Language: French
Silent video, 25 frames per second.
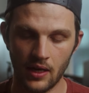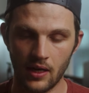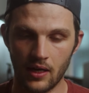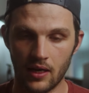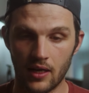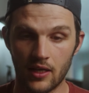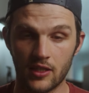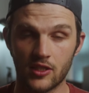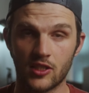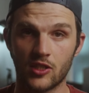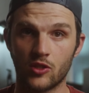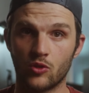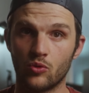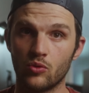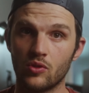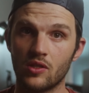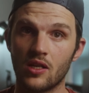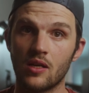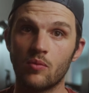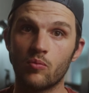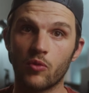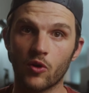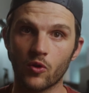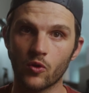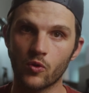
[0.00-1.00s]
Là, j'ai juste
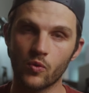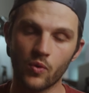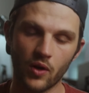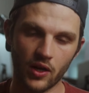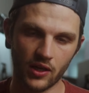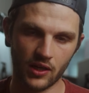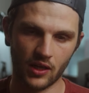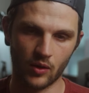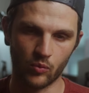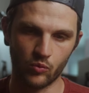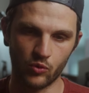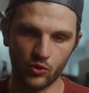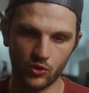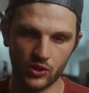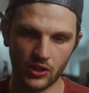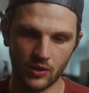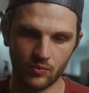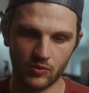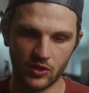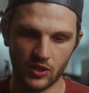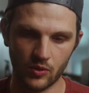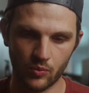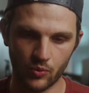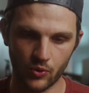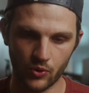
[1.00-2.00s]
les bandes noires qui bougent un
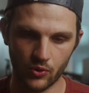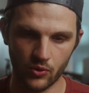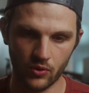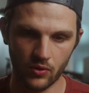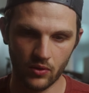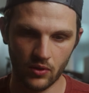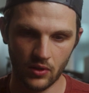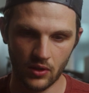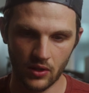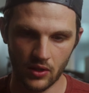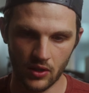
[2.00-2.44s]
petit peu.